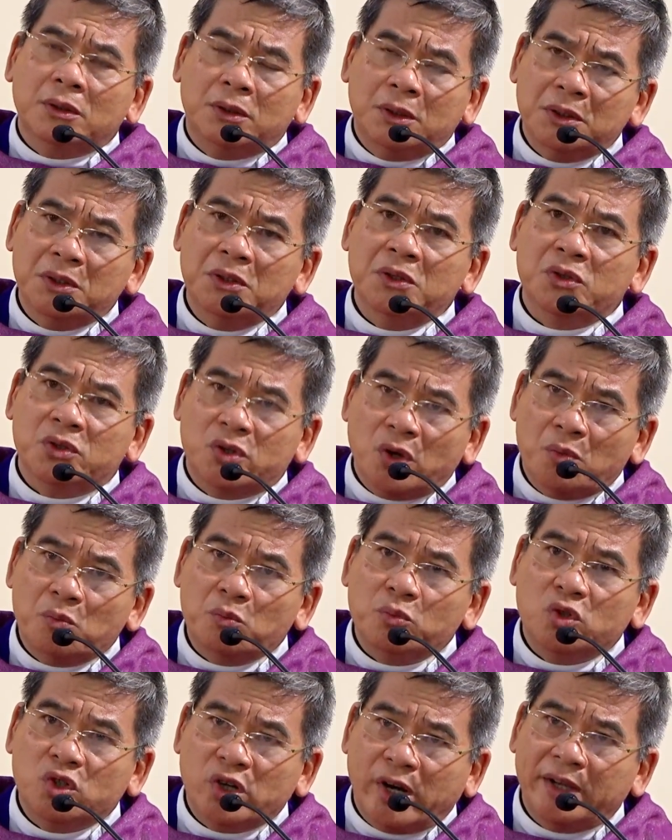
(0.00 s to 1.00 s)
Từ
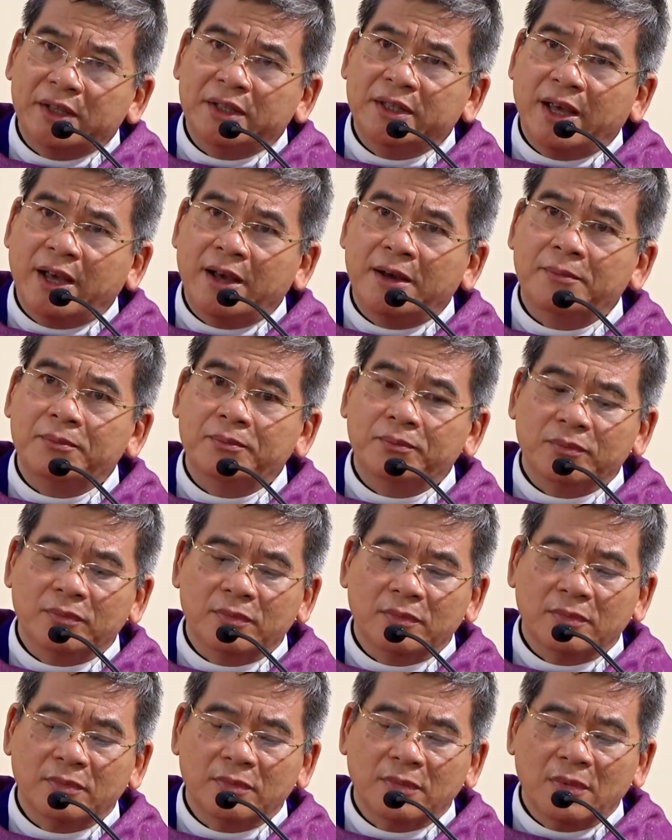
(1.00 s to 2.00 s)
trong trại giam,
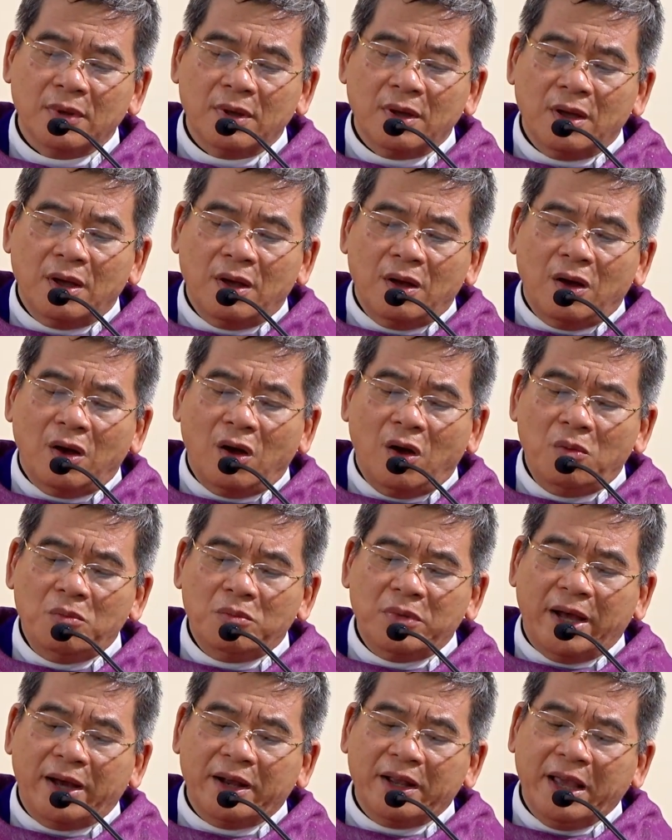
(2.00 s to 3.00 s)

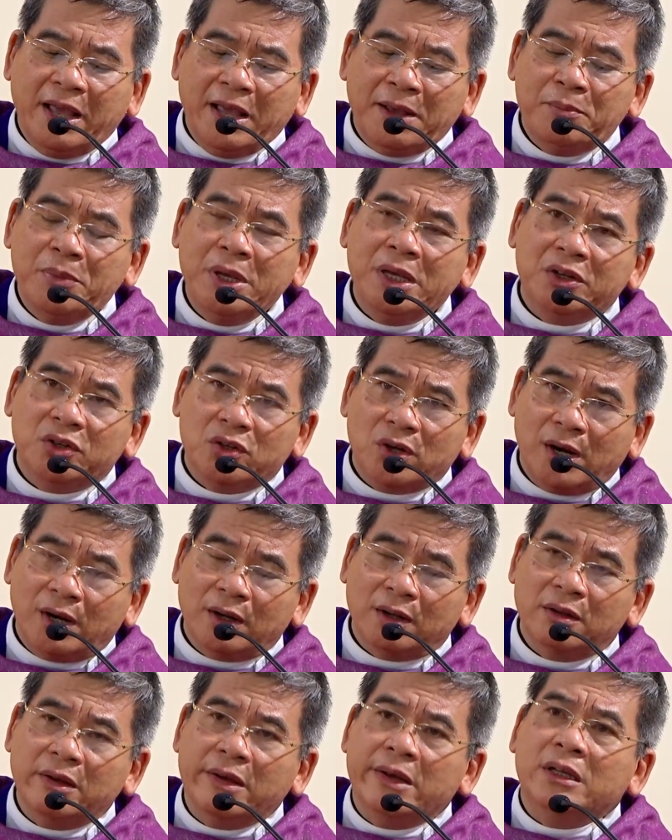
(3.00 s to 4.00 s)
ông đã nghe biết
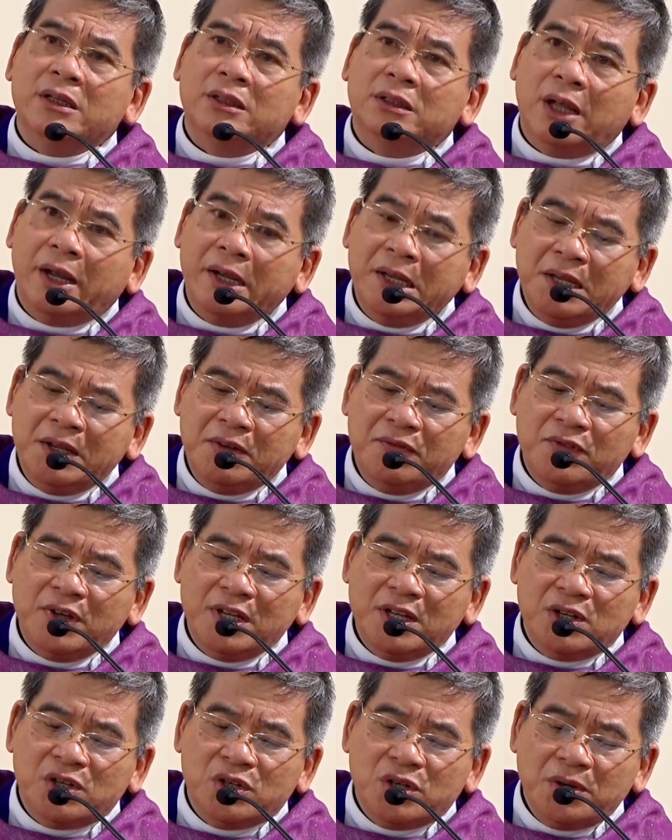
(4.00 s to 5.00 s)
rằng thay
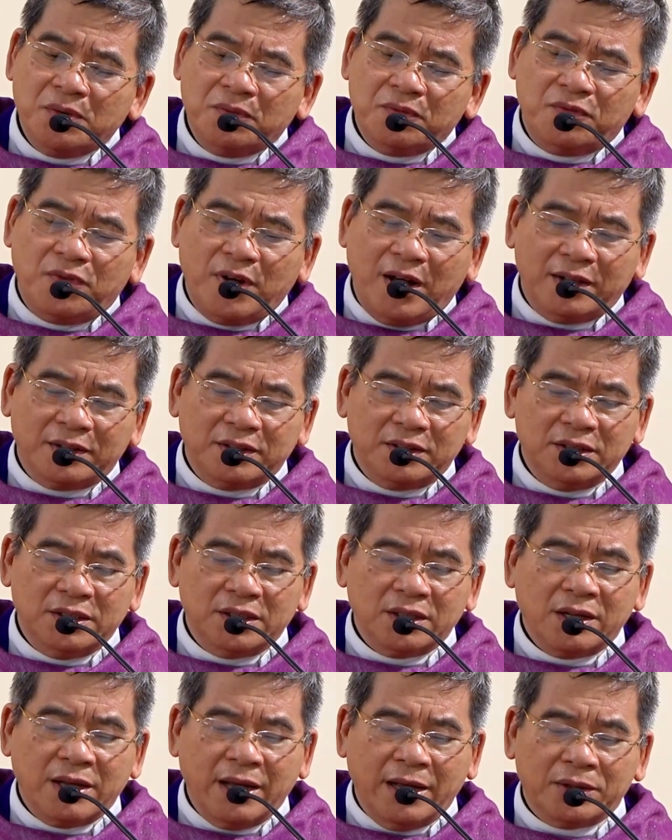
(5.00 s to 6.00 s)
vì trừng phạt
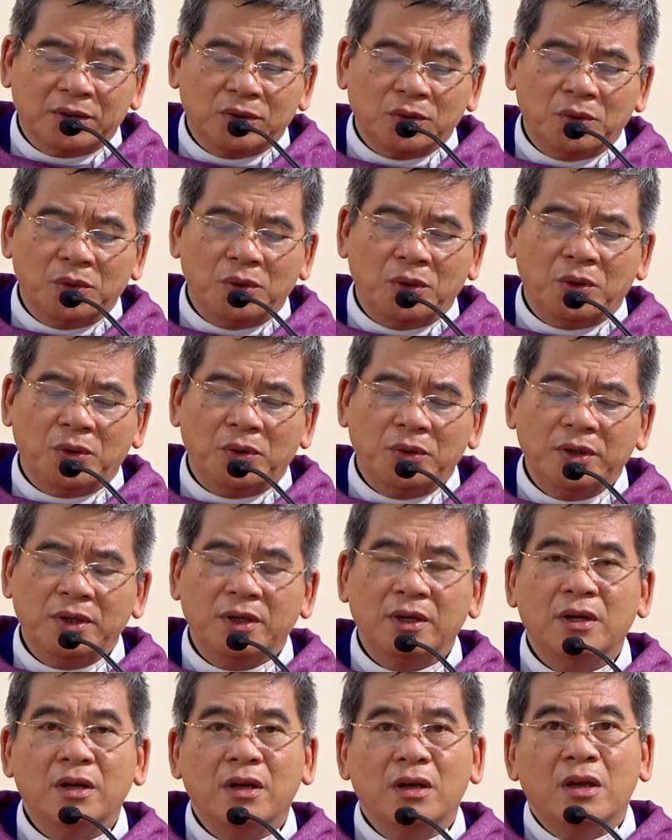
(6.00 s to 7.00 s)
những kẻ tội lỗi,
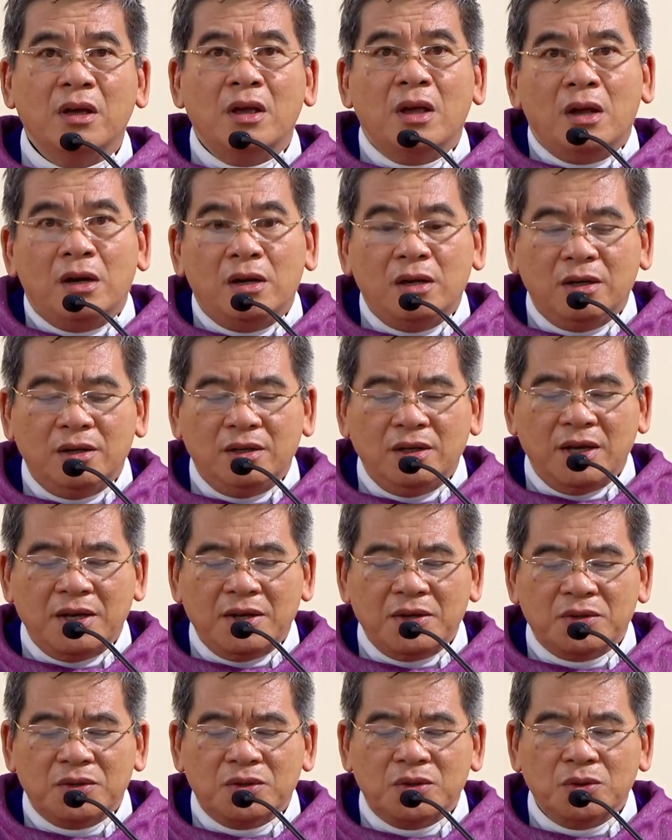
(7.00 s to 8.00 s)
Đức
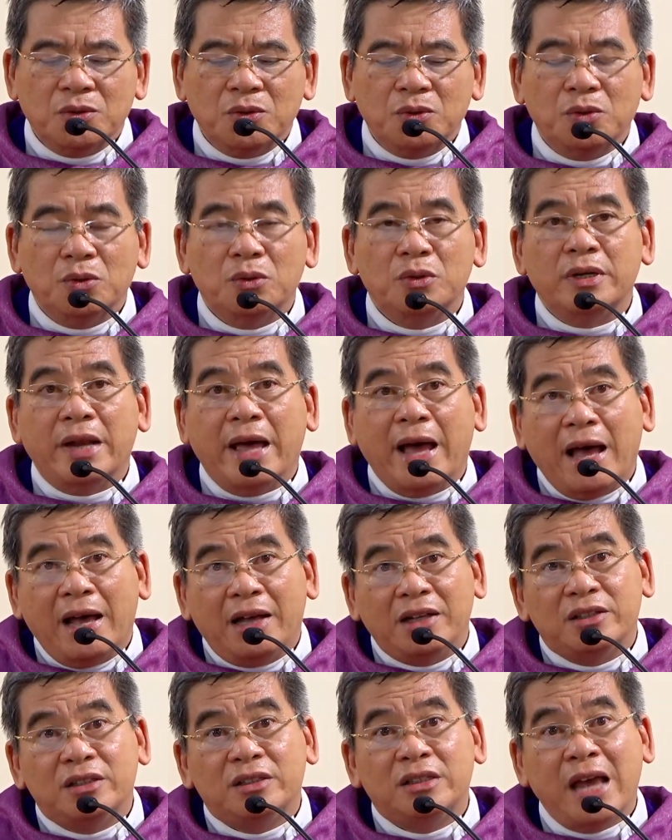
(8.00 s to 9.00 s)
Giêsu
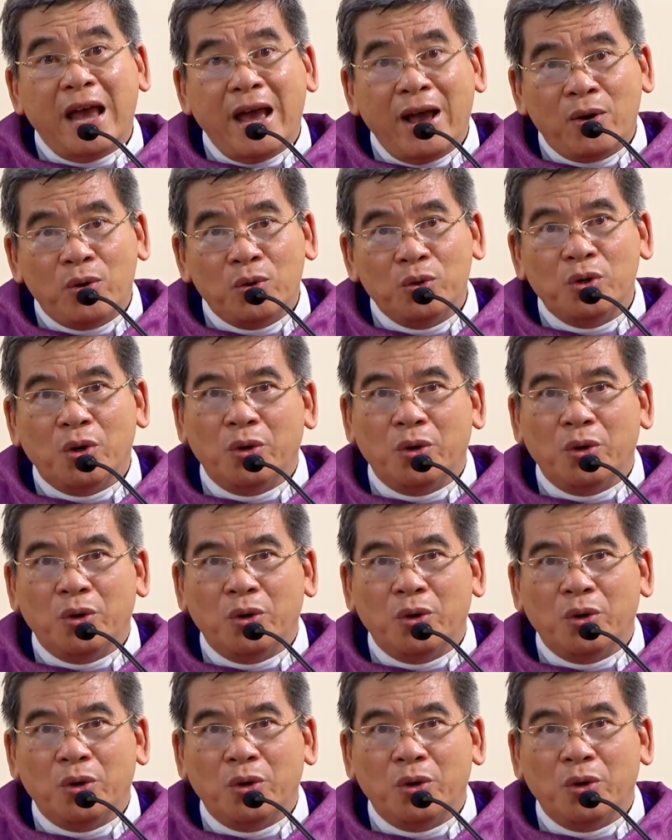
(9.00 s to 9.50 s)
đã chào